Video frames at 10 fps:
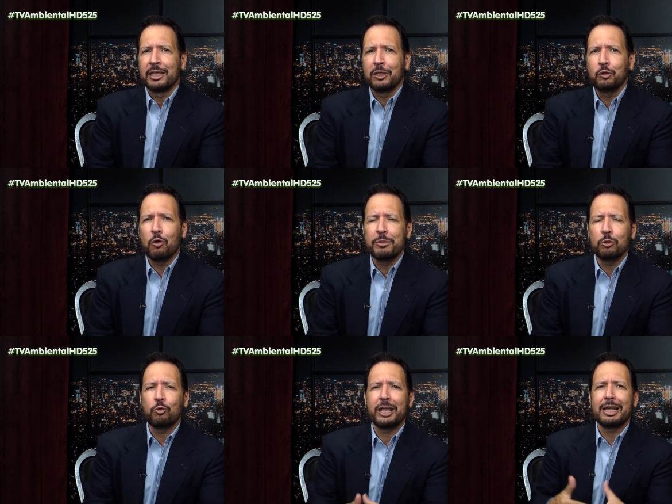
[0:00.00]
e dormiu
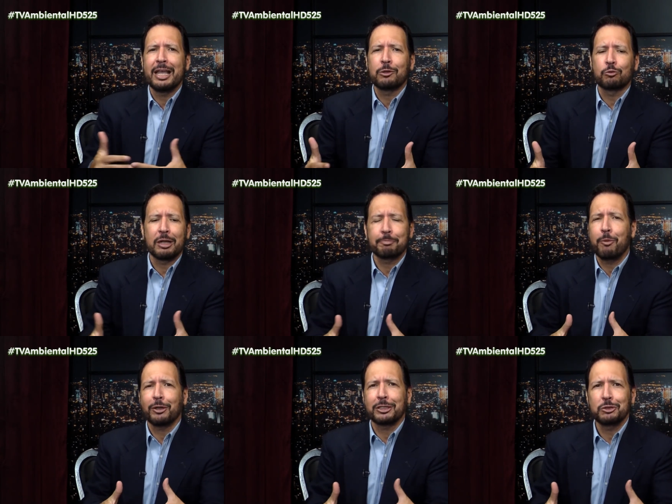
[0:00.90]
no relento, na
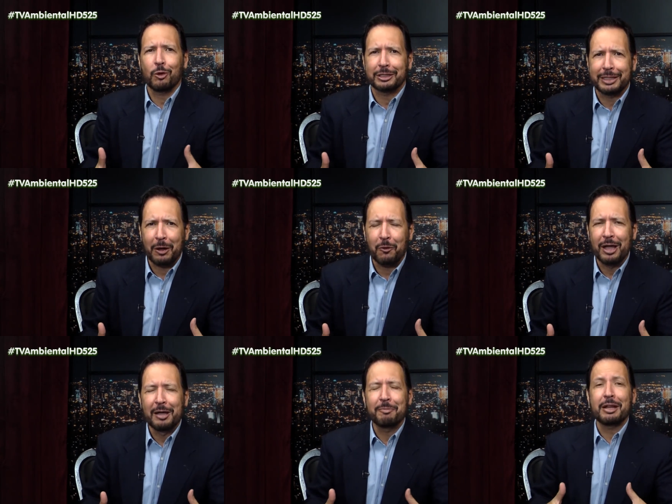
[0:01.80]
porta de um hotel,
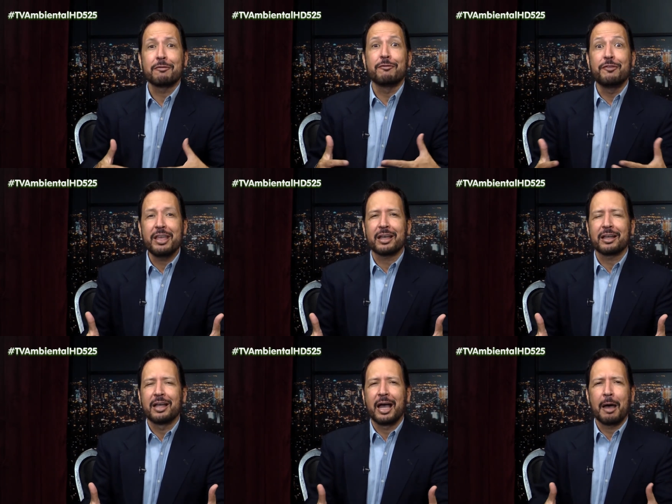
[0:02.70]
para
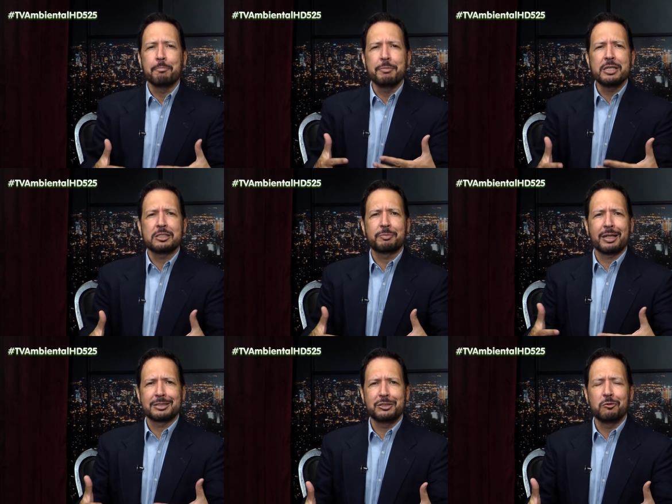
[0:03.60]
ver a Miss
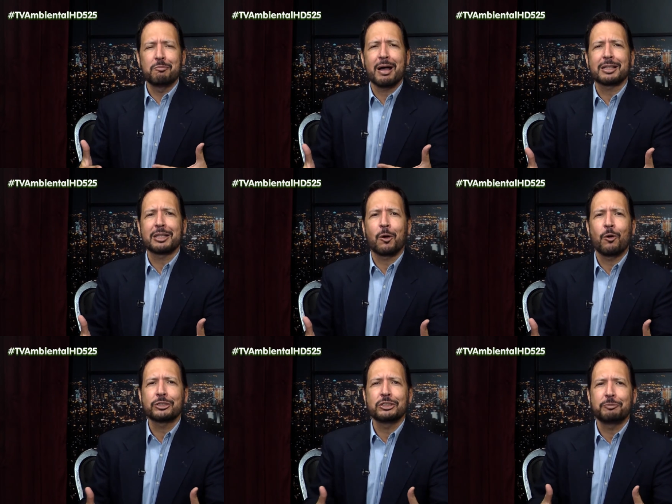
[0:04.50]
Brasil Marta
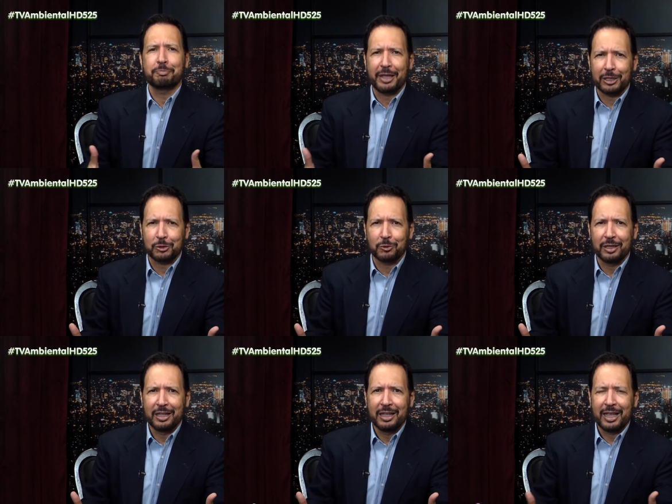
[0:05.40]
Rocha de perto.
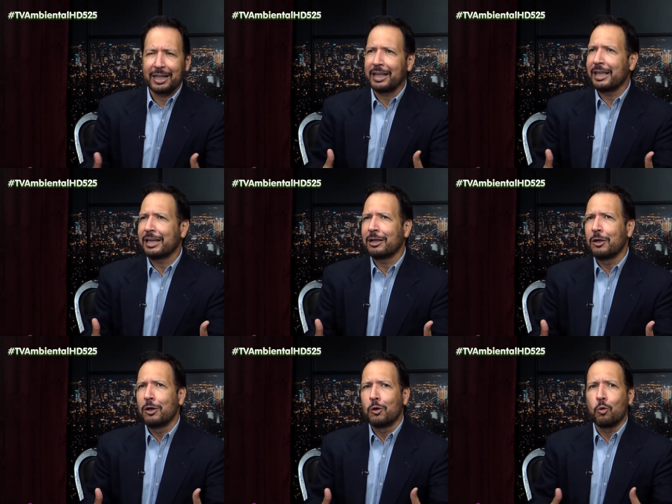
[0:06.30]
Ela era
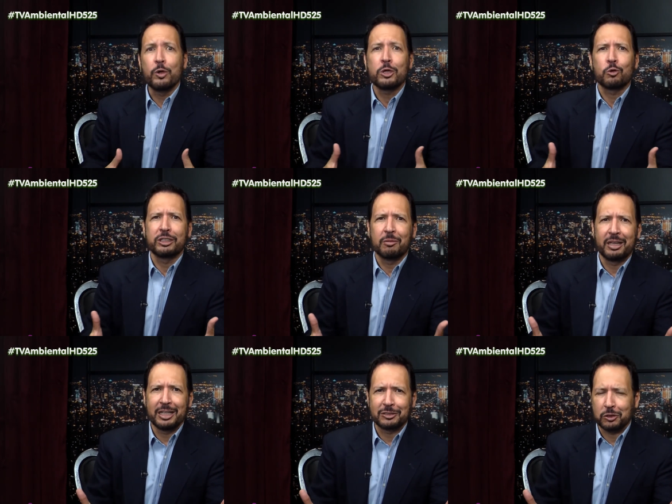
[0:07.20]
o ícone da
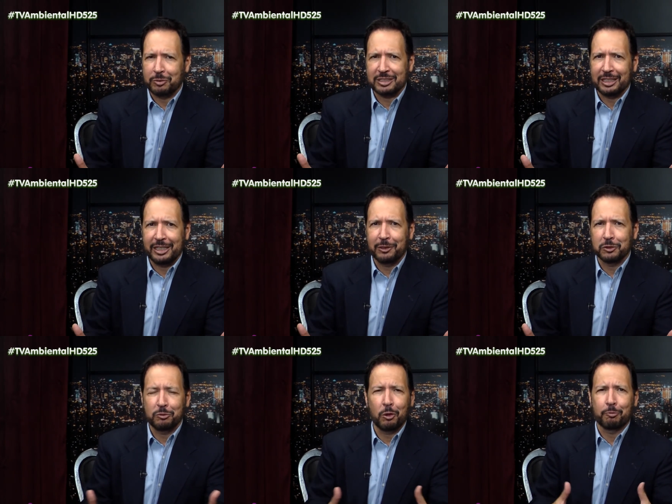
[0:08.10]
beleza dos
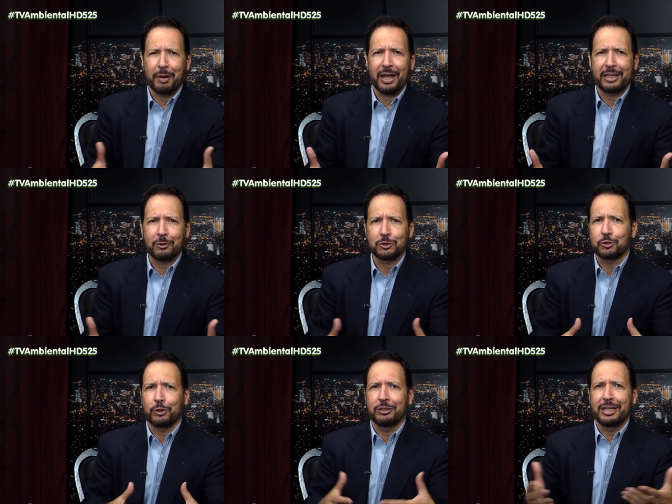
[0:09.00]
brasileiros, do meu pai, era o
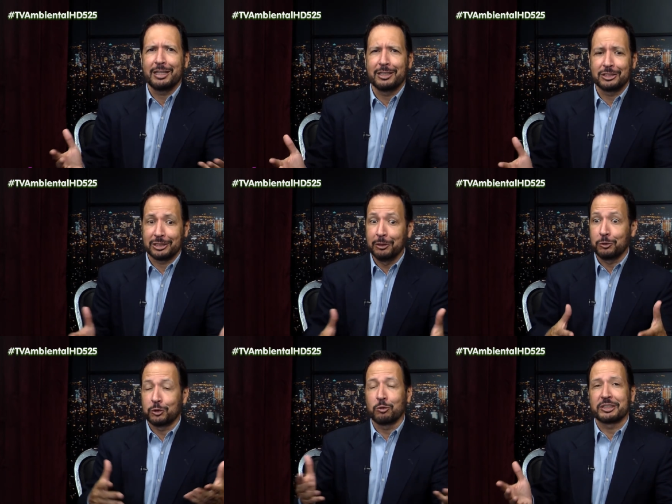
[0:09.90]
sonho dele, de
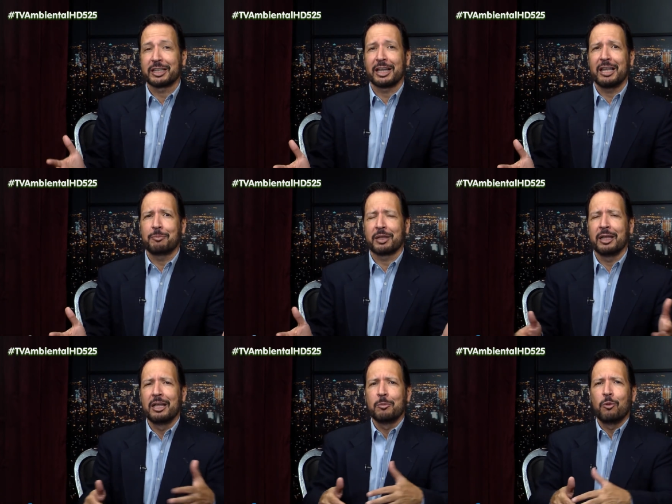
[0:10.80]
tantos outros daquela época,
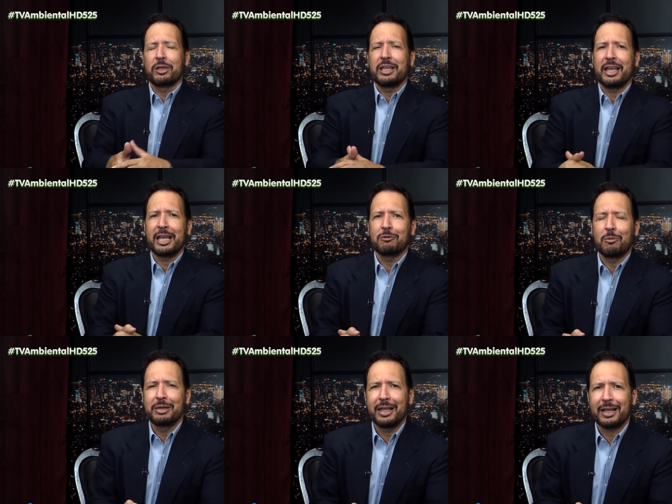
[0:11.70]
porque era uma
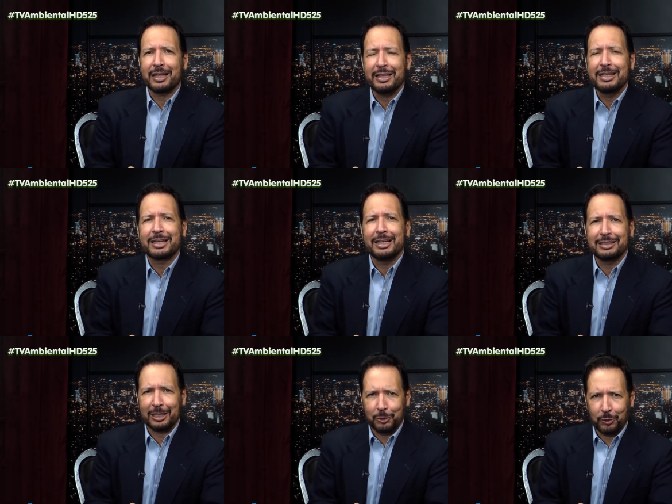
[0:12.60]
mulher
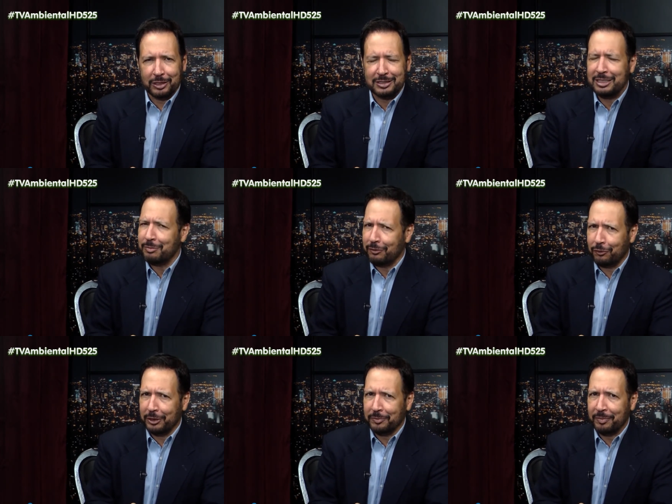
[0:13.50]
encantadora, sempre
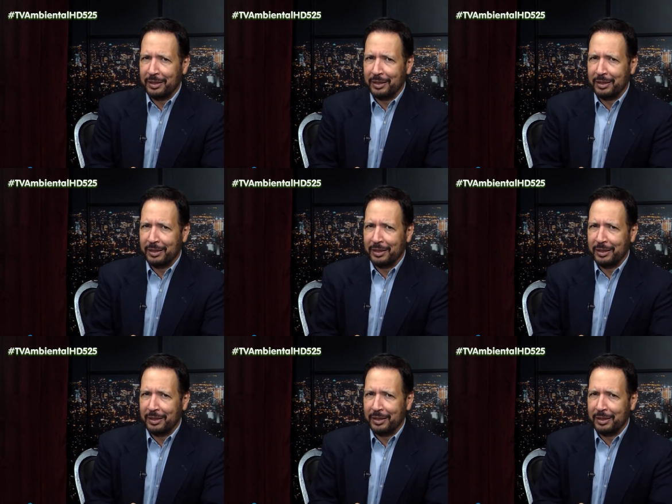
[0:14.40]
foi.